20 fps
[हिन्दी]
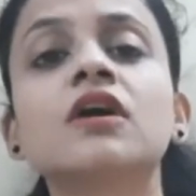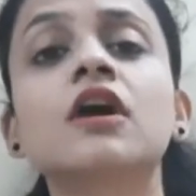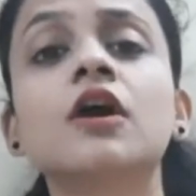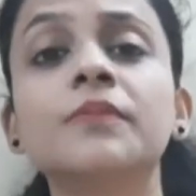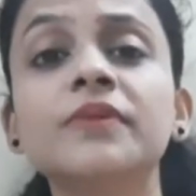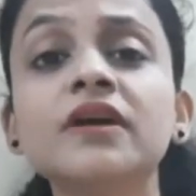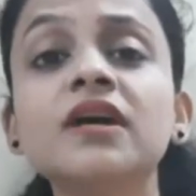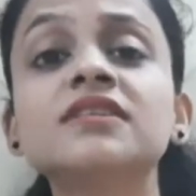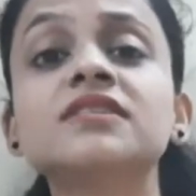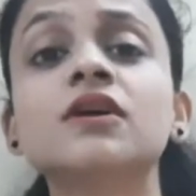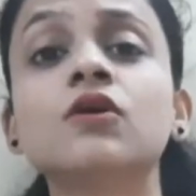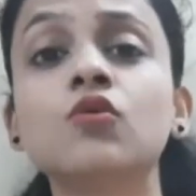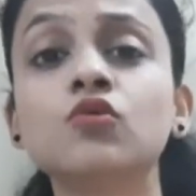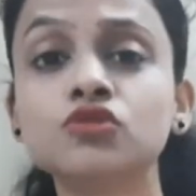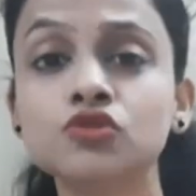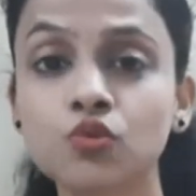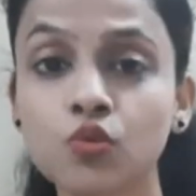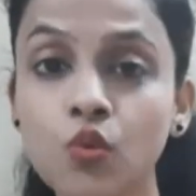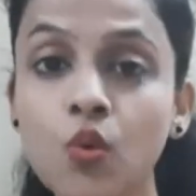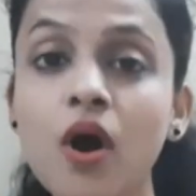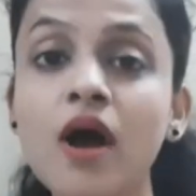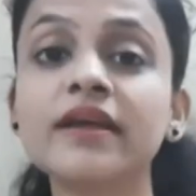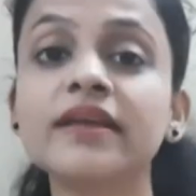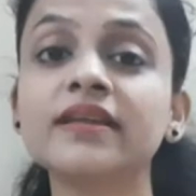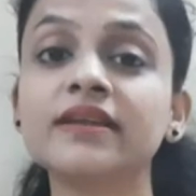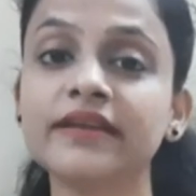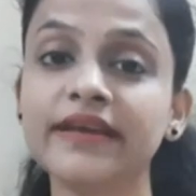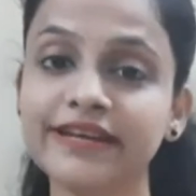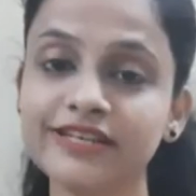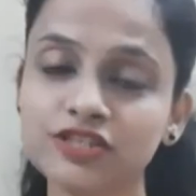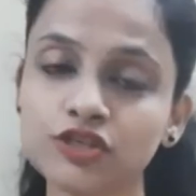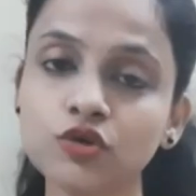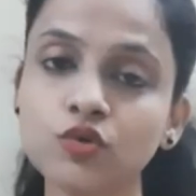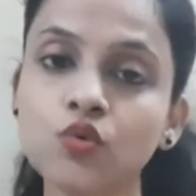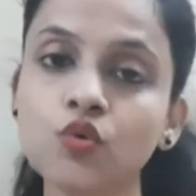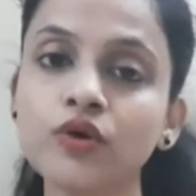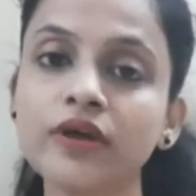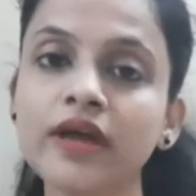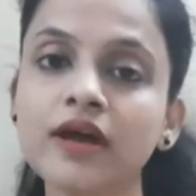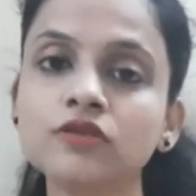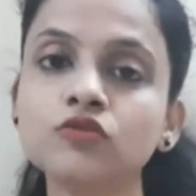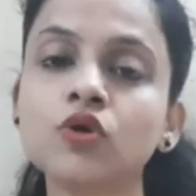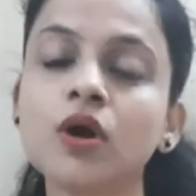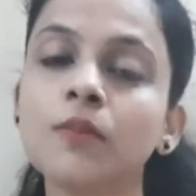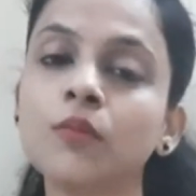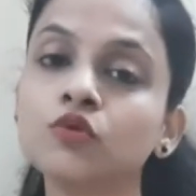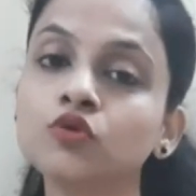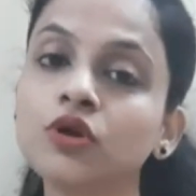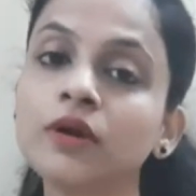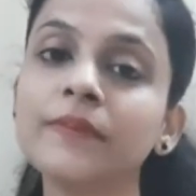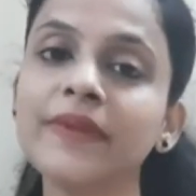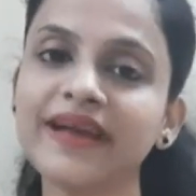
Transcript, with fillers: कभी ऐसा कुछ हुआ कि रिएक्शन हो गया तो आपको थोड़ा